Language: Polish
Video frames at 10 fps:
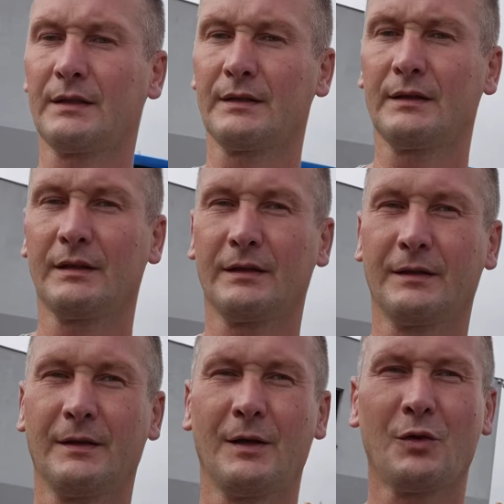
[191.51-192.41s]

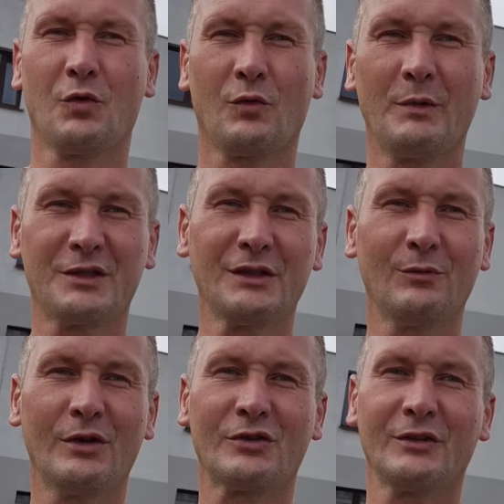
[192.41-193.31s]
E, milczenie
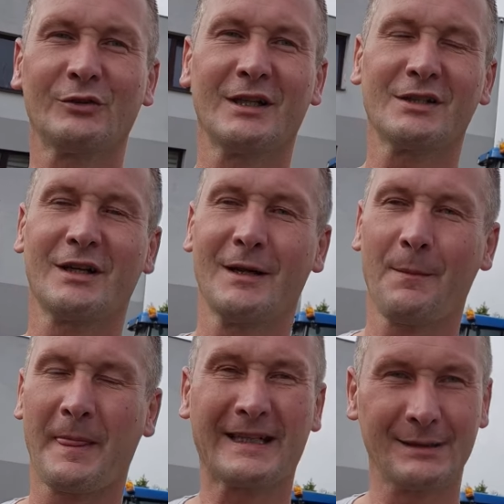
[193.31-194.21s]
mojej żony oznacza
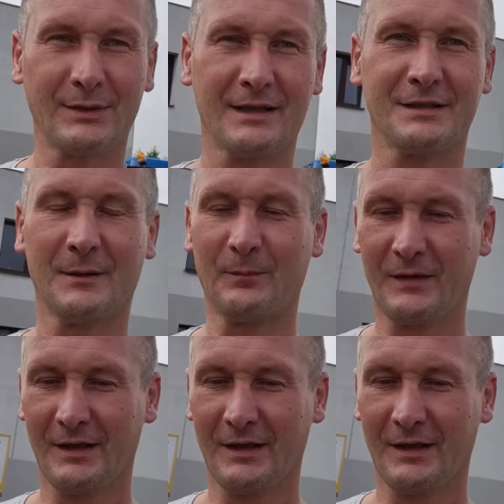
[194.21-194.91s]
akceptację,